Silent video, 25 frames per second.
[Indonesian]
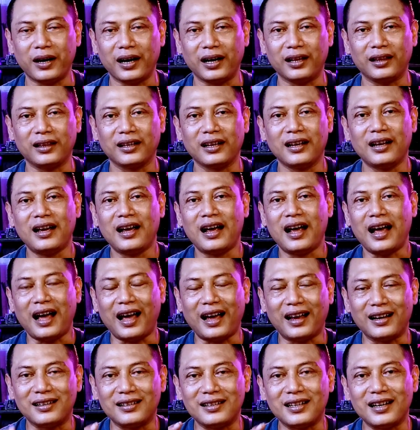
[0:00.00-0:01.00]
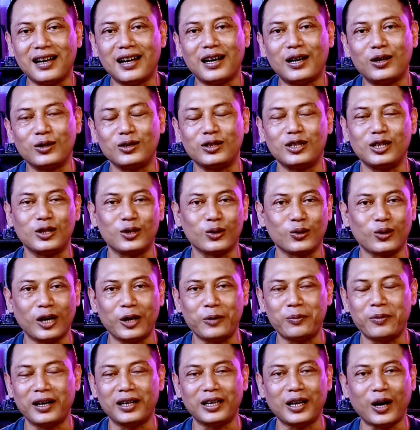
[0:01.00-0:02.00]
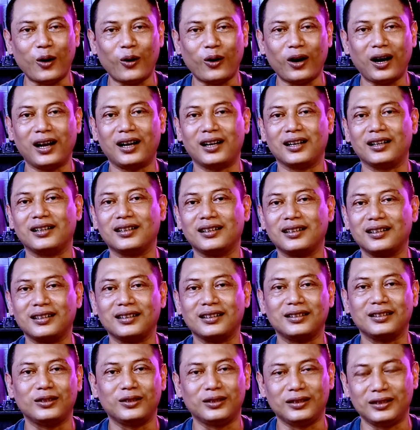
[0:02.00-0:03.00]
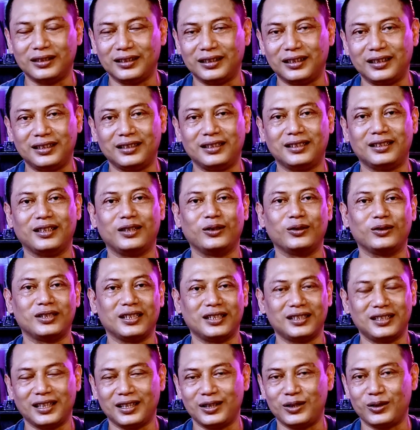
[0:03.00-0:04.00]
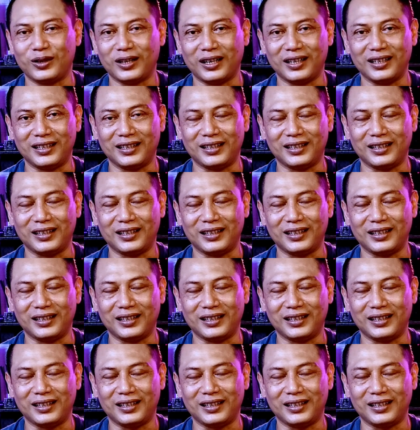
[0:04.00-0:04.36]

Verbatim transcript: hebat, Anda harus disukai banyak orang, tentu saja juga